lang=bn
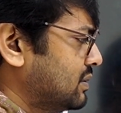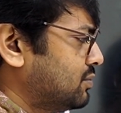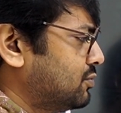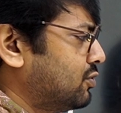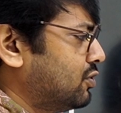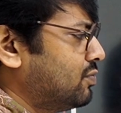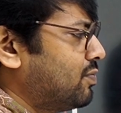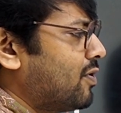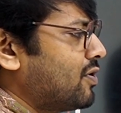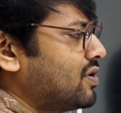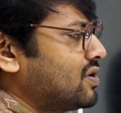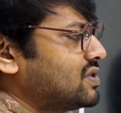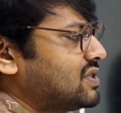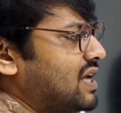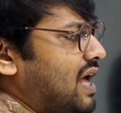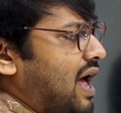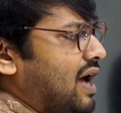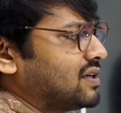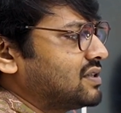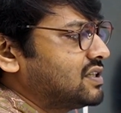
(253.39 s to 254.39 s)
মূলত হচ্ছে
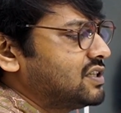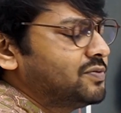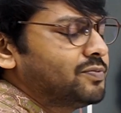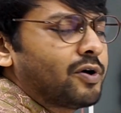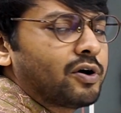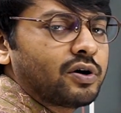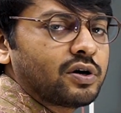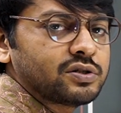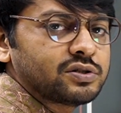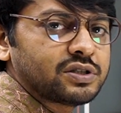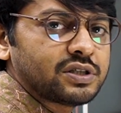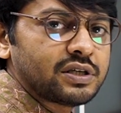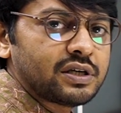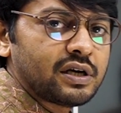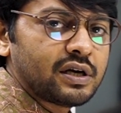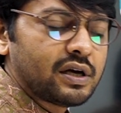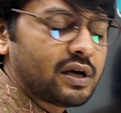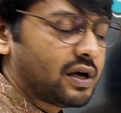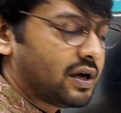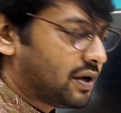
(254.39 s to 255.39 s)
আংশিক ভগ্নাংশে
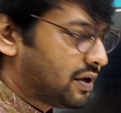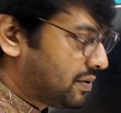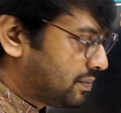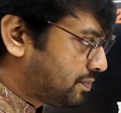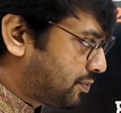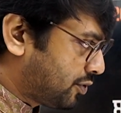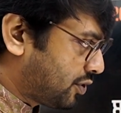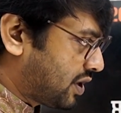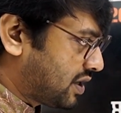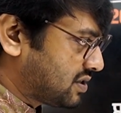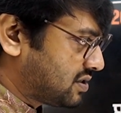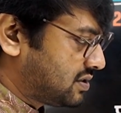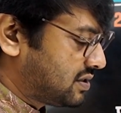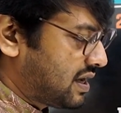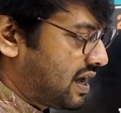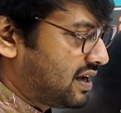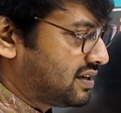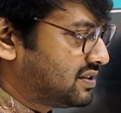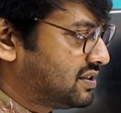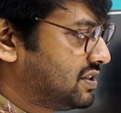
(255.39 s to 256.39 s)
প্রকাশ
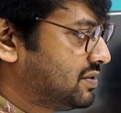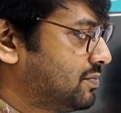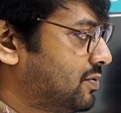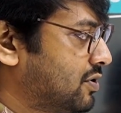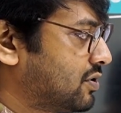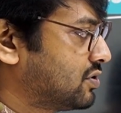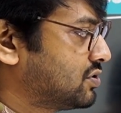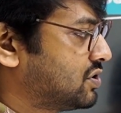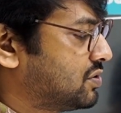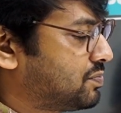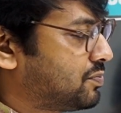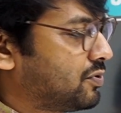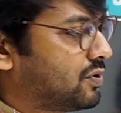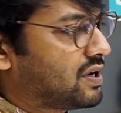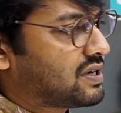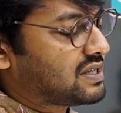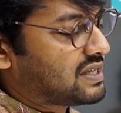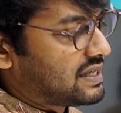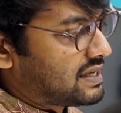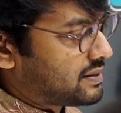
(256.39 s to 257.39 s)
আংশিক ভগ্নাংশের
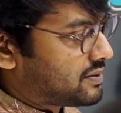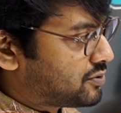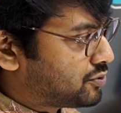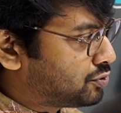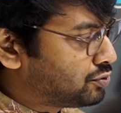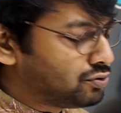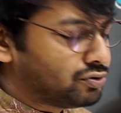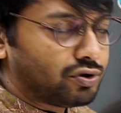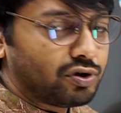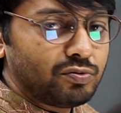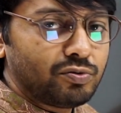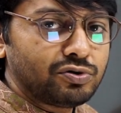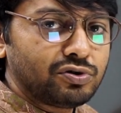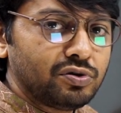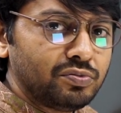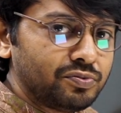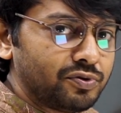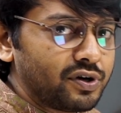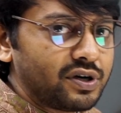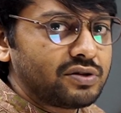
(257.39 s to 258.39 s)
প্রকাশ সুন্দর মতো
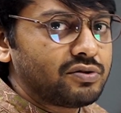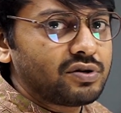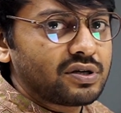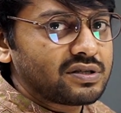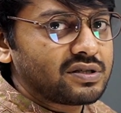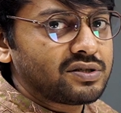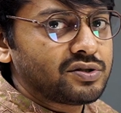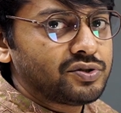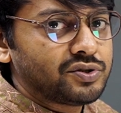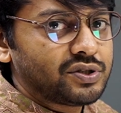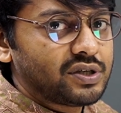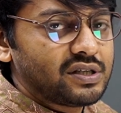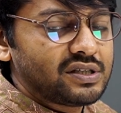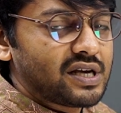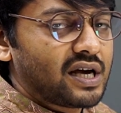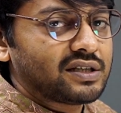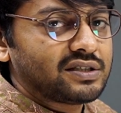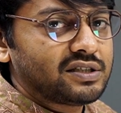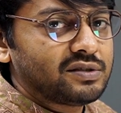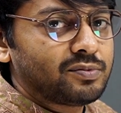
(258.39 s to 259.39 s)
বইয়ের দুটা সিজন ছিল
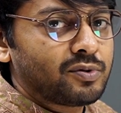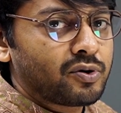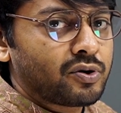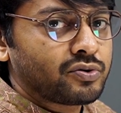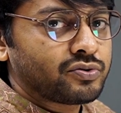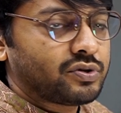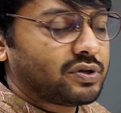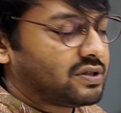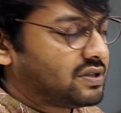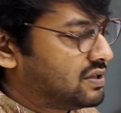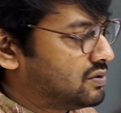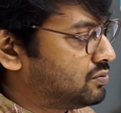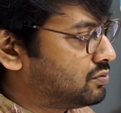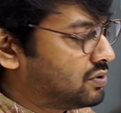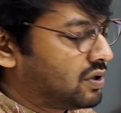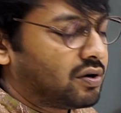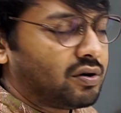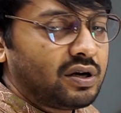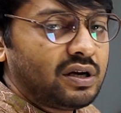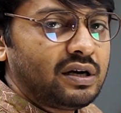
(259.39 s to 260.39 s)
যে আংশিক ভগ্নাংশ আছে
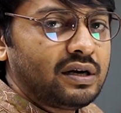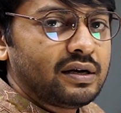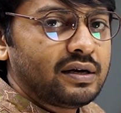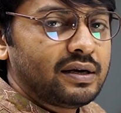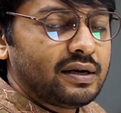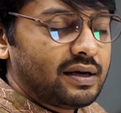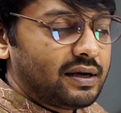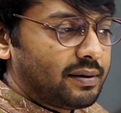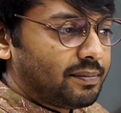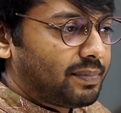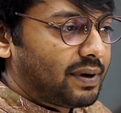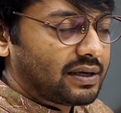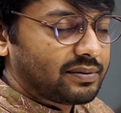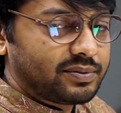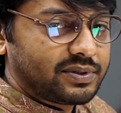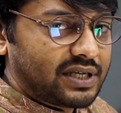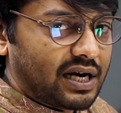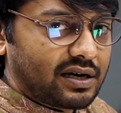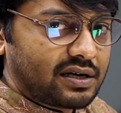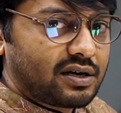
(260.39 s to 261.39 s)
উদাহরণের
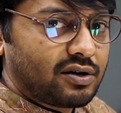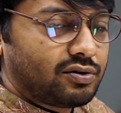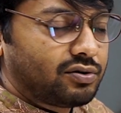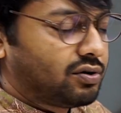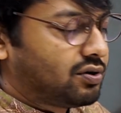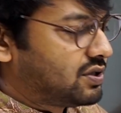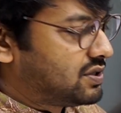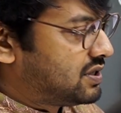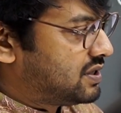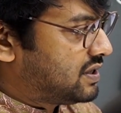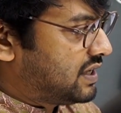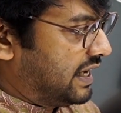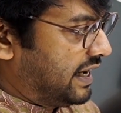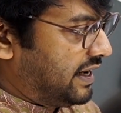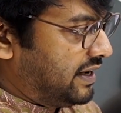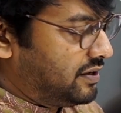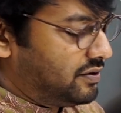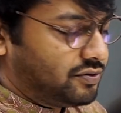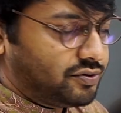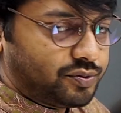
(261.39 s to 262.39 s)
ষাটটা অঙ্ক আছে
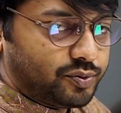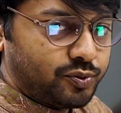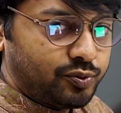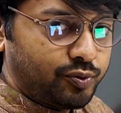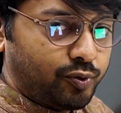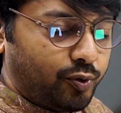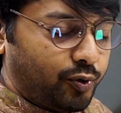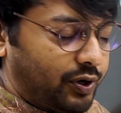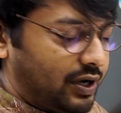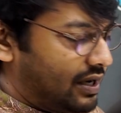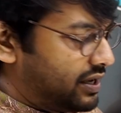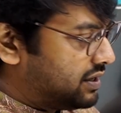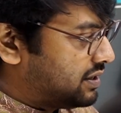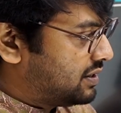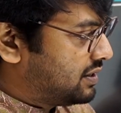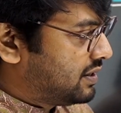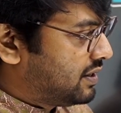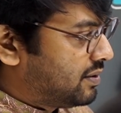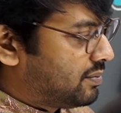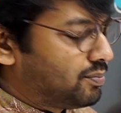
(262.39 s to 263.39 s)
এই করে
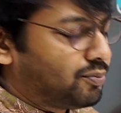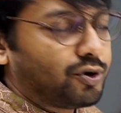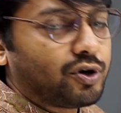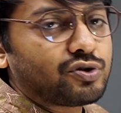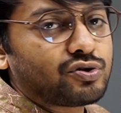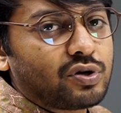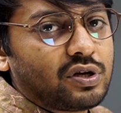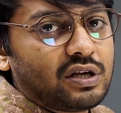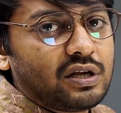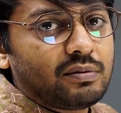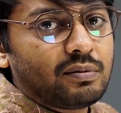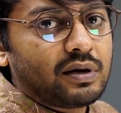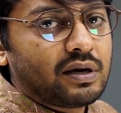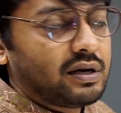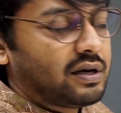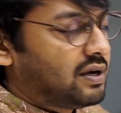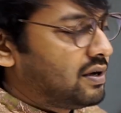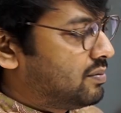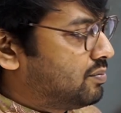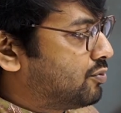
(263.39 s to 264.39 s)
বোর্ডে চলে যাবা
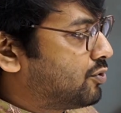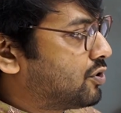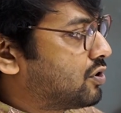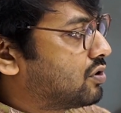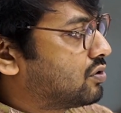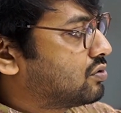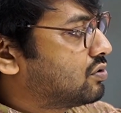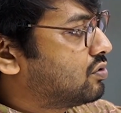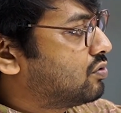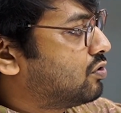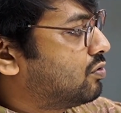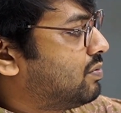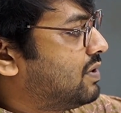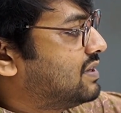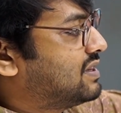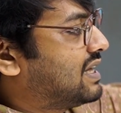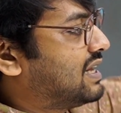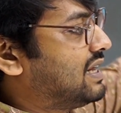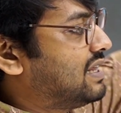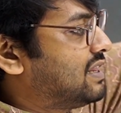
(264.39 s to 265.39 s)
বোর্ডের অঙ্ক করবা
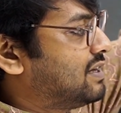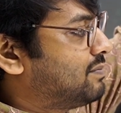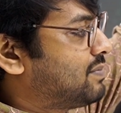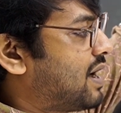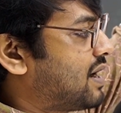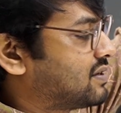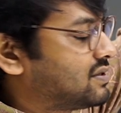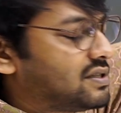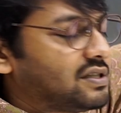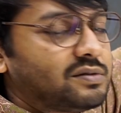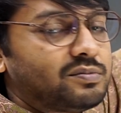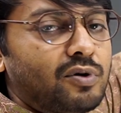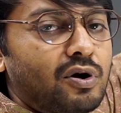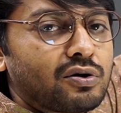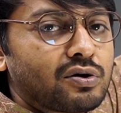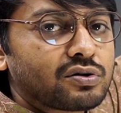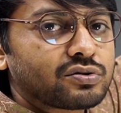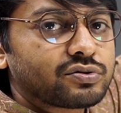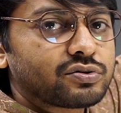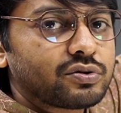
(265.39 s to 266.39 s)
এই দেখবে আংশিক
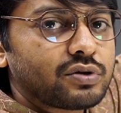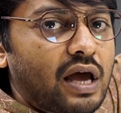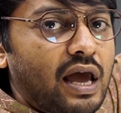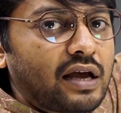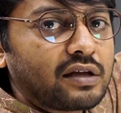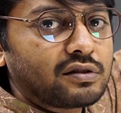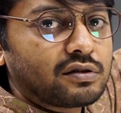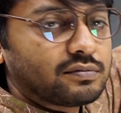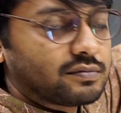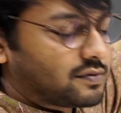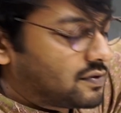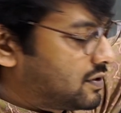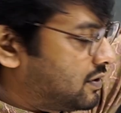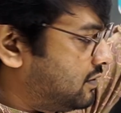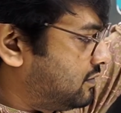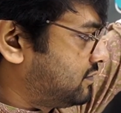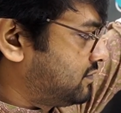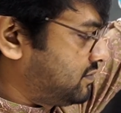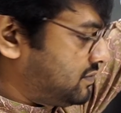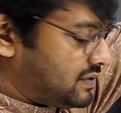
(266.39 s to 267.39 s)
ভগ্নাংশ একদম
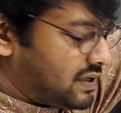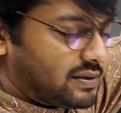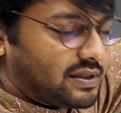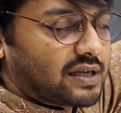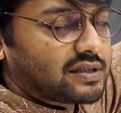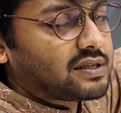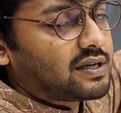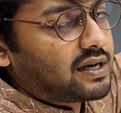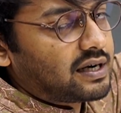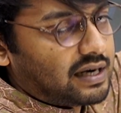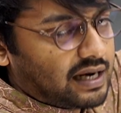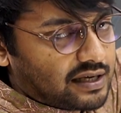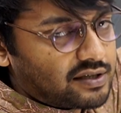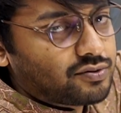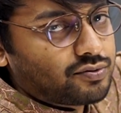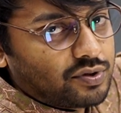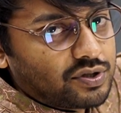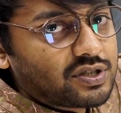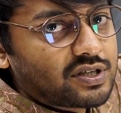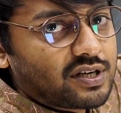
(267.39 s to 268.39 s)
সলভ তাছাড়া ক্লাস
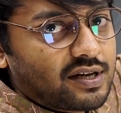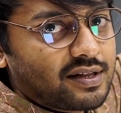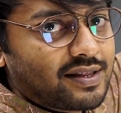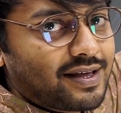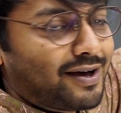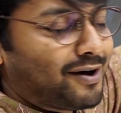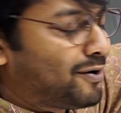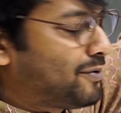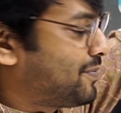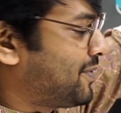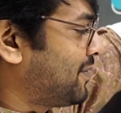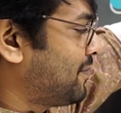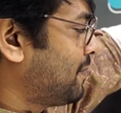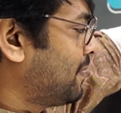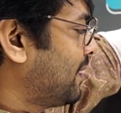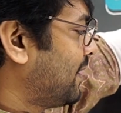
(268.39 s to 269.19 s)
তো ইনশাল্লাহ দেওয়া হবে